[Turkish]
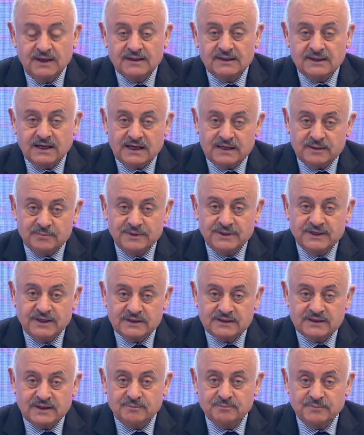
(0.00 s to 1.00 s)
Yani bir
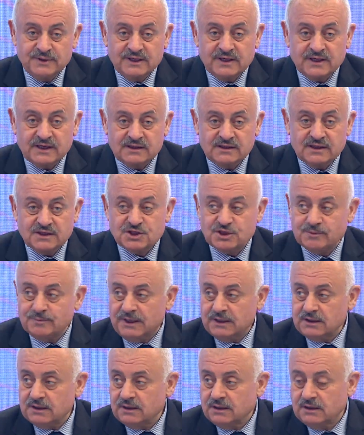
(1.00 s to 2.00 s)
yerden bir yere
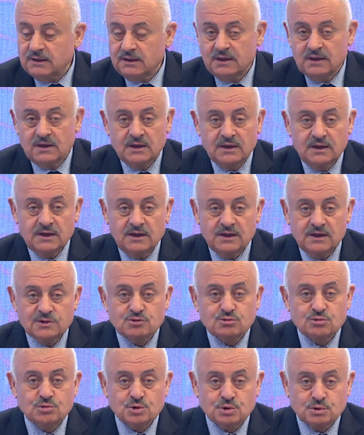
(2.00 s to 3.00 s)
taşımak e,
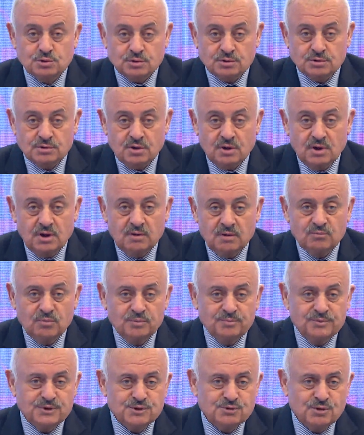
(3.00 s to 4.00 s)
suçtur.
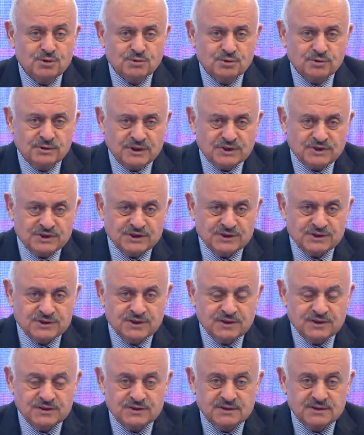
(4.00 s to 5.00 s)
Bu bir sözü
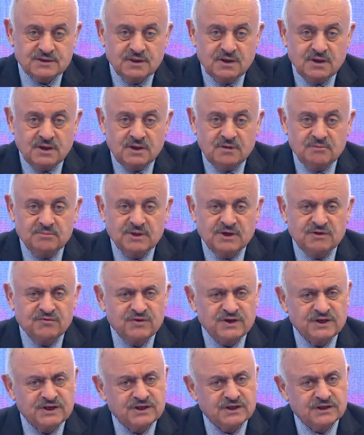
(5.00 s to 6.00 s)
taşırsınız, bir
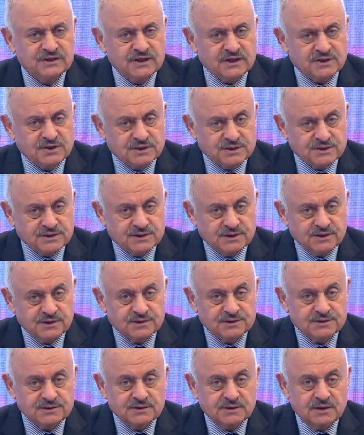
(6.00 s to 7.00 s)
fikri
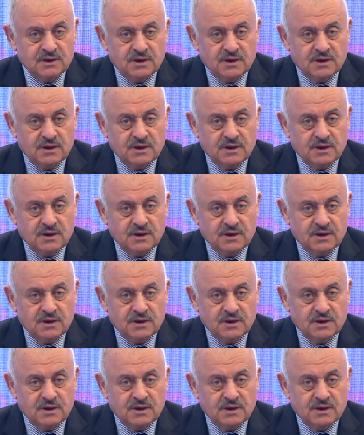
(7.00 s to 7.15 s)
taşırsınız.